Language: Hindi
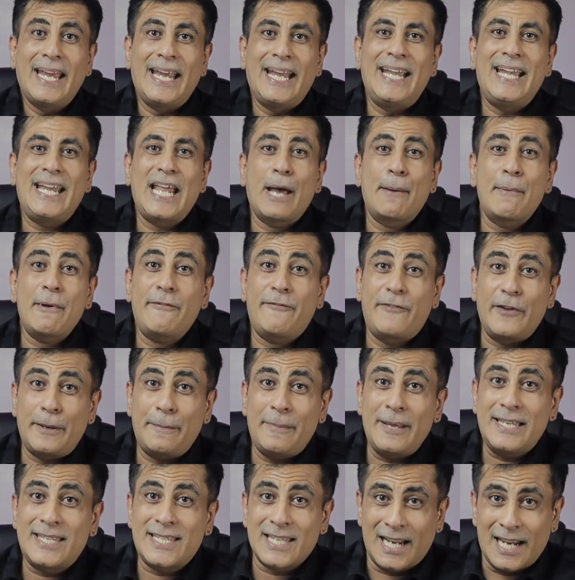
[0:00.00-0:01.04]
इंडिया में फिर
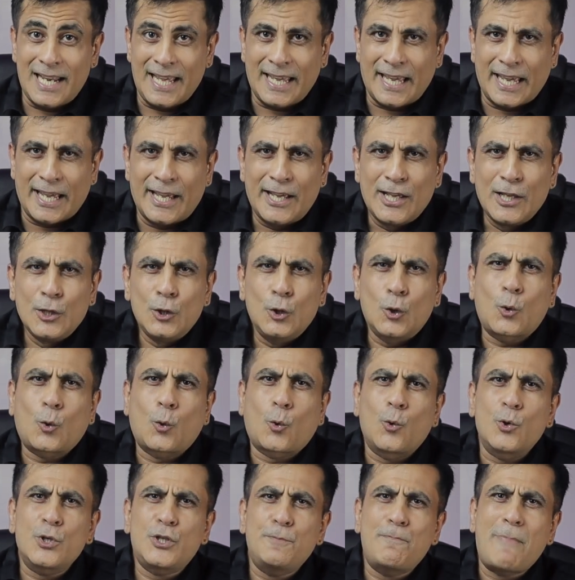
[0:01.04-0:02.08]
भी चलेंगे तो
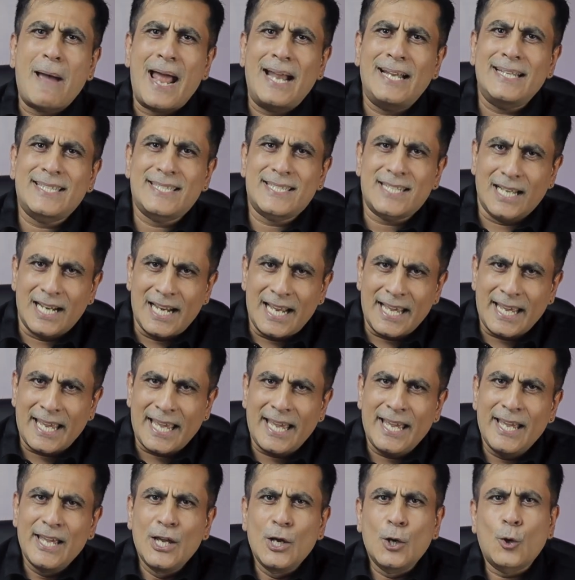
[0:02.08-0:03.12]
कुछ बैंड्स
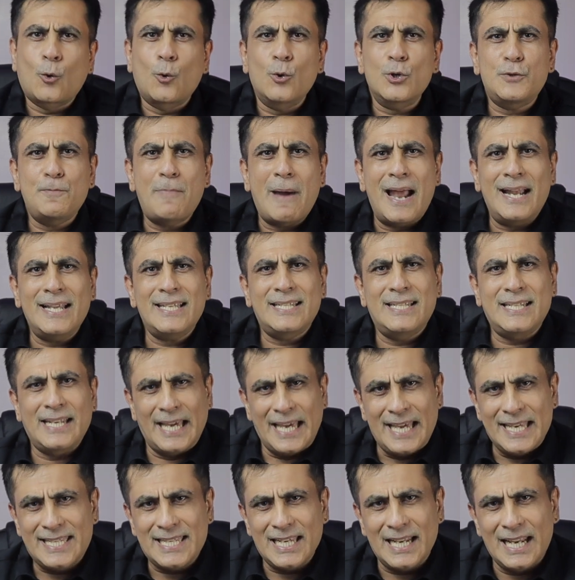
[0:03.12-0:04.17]
चलेंगे कुछ बैंड्स
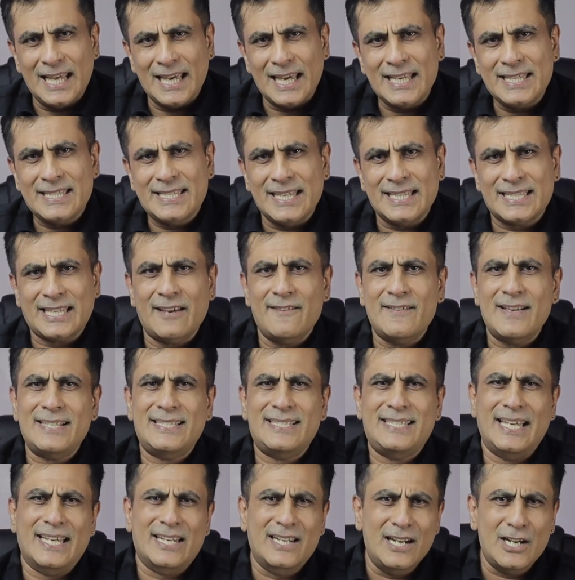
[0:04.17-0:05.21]
नहीं चलेंगे जिसके वजह
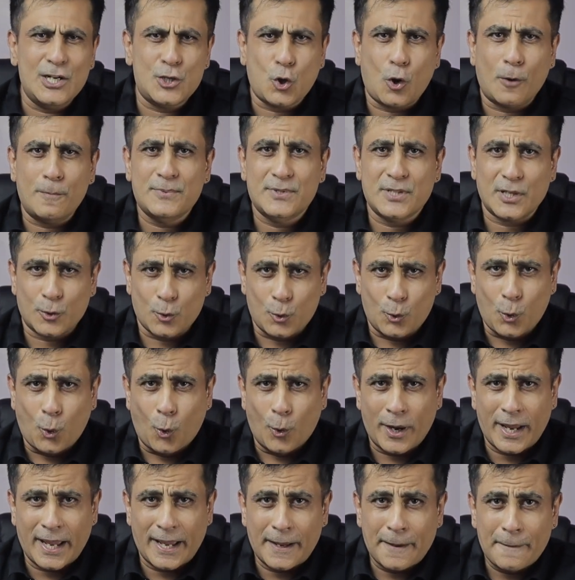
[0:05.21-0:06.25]
सिग्नल ड्रॉप जरूर
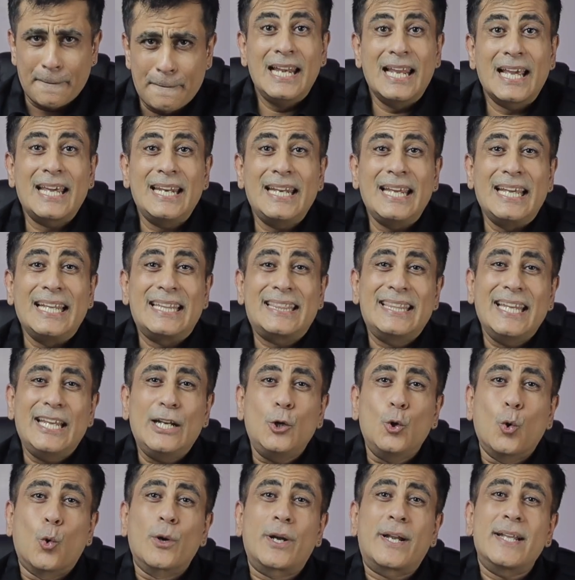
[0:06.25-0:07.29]
होंगे लेकिन इतने
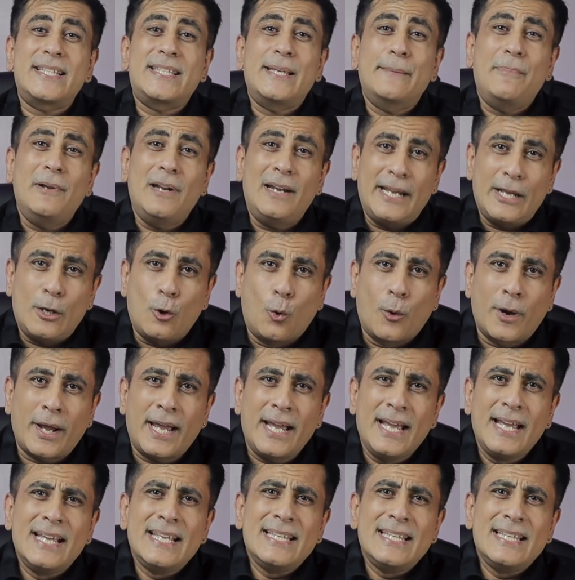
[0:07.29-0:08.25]
नोटिसेबल नहीं होंगे